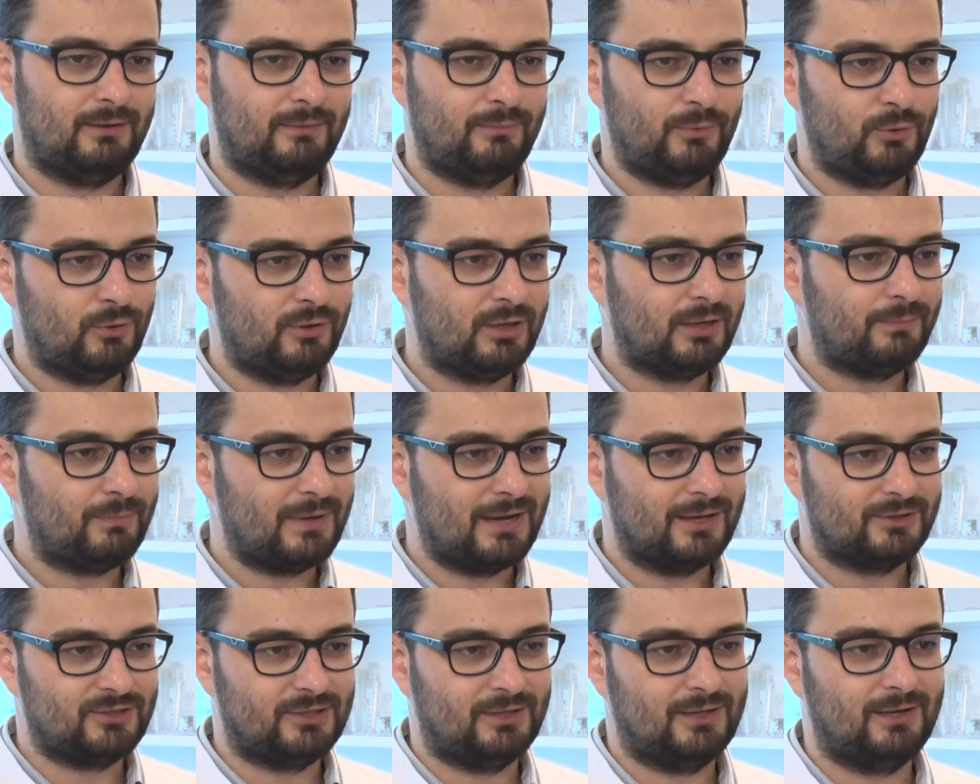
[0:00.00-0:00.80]
biyonik
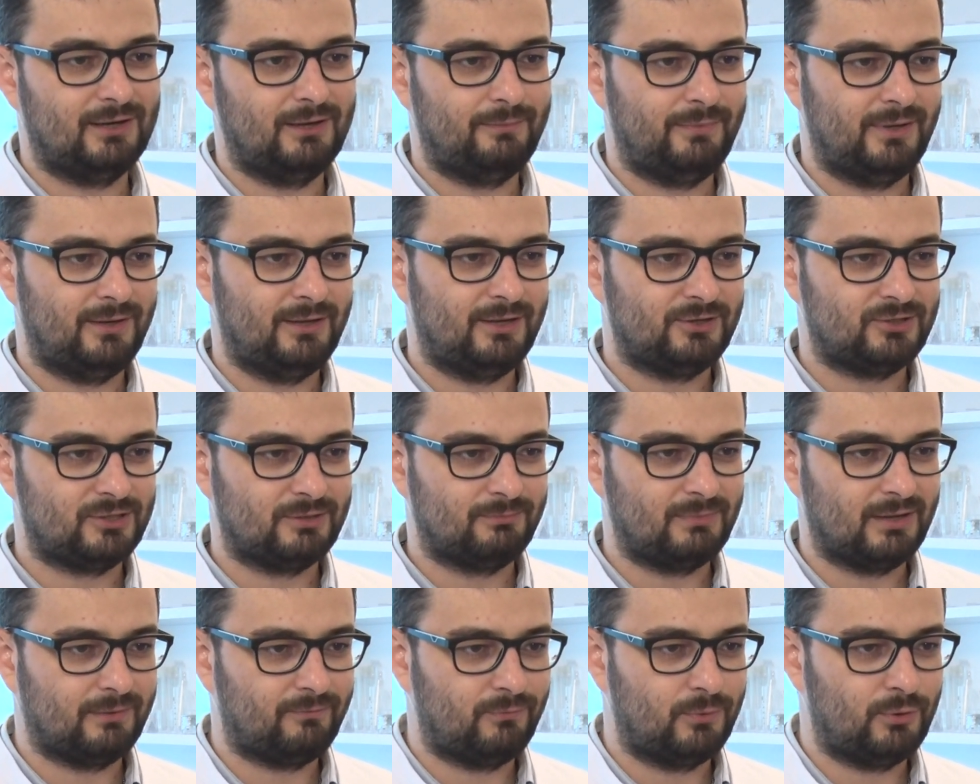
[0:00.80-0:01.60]
parçalarla
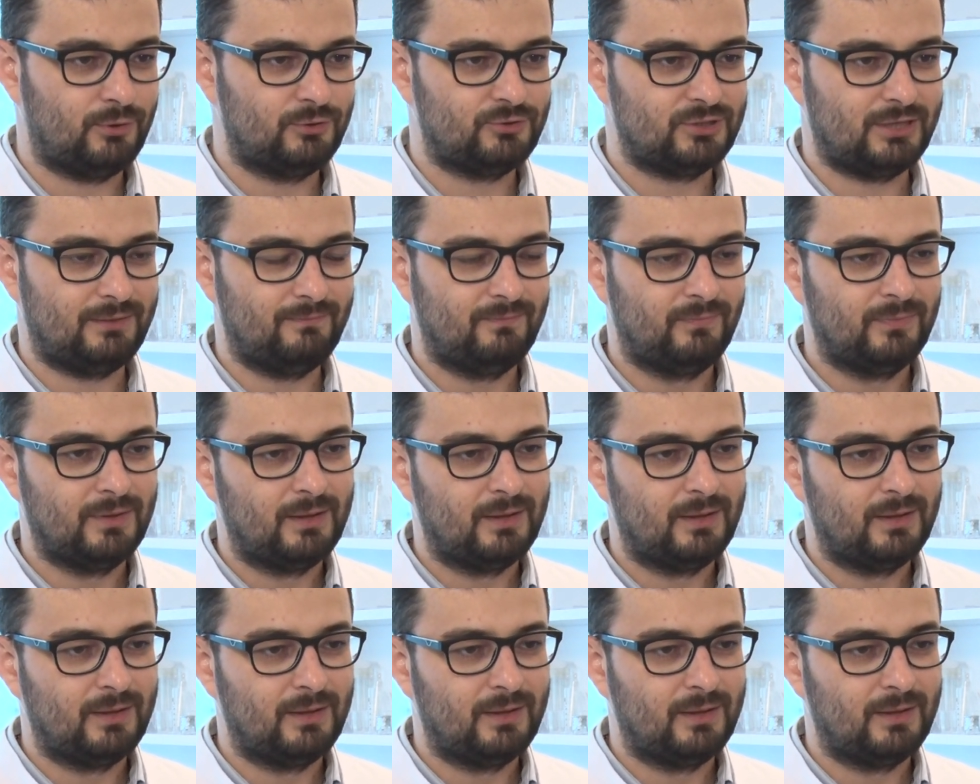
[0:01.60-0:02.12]
birleştirmek. Böylece